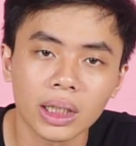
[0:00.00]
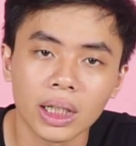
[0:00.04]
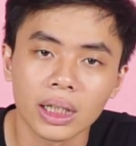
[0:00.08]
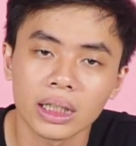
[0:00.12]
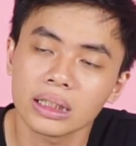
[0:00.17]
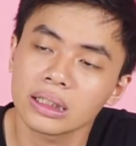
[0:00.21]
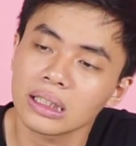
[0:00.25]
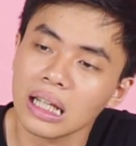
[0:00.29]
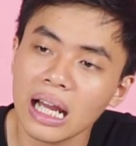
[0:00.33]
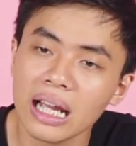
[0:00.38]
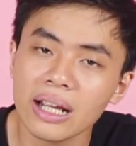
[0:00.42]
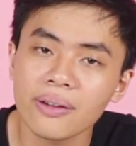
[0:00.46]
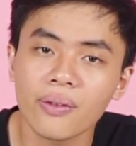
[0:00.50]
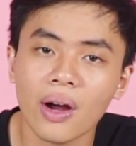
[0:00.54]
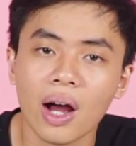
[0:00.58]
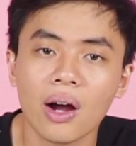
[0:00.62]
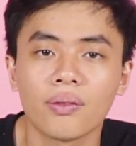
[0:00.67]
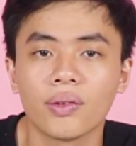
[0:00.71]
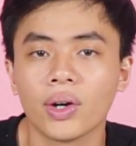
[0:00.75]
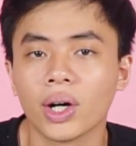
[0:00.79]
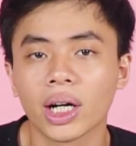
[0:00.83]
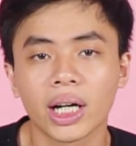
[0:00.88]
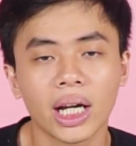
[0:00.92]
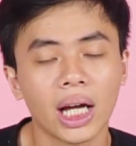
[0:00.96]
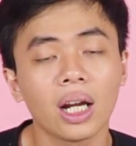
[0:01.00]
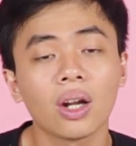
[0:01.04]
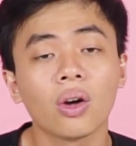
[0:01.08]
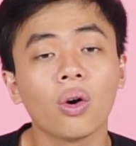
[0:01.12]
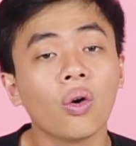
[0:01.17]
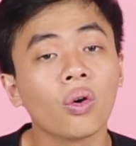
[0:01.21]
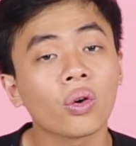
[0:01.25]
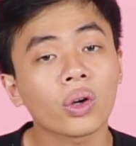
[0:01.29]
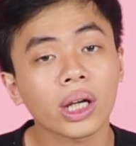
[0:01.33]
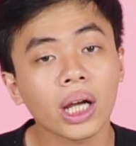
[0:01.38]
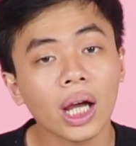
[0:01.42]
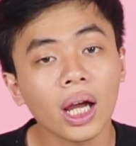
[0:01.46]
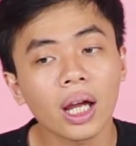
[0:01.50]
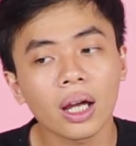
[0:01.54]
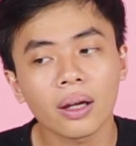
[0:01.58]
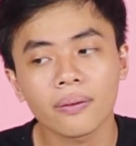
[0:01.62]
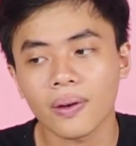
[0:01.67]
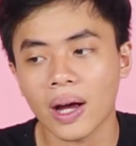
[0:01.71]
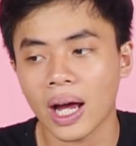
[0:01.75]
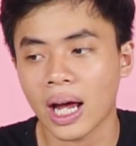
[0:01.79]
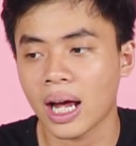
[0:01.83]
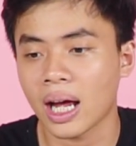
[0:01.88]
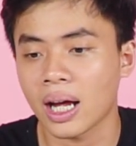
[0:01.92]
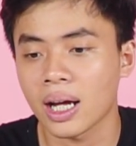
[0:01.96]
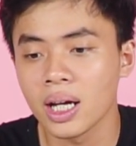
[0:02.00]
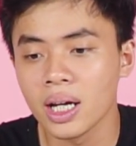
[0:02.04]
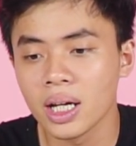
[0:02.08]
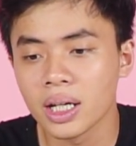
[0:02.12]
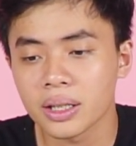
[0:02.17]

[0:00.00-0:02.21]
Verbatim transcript: nghĩ thay vào vẫn khá là ok và